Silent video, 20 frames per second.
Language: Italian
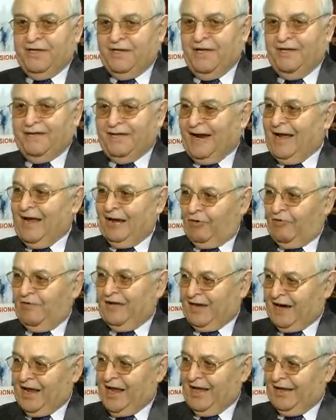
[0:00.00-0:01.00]
chi andrà a
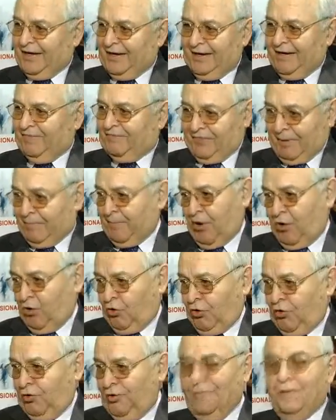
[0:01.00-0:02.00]
governare fra
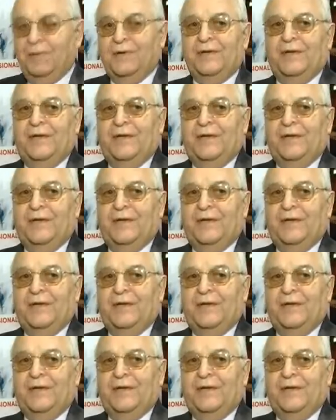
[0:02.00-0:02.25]
poco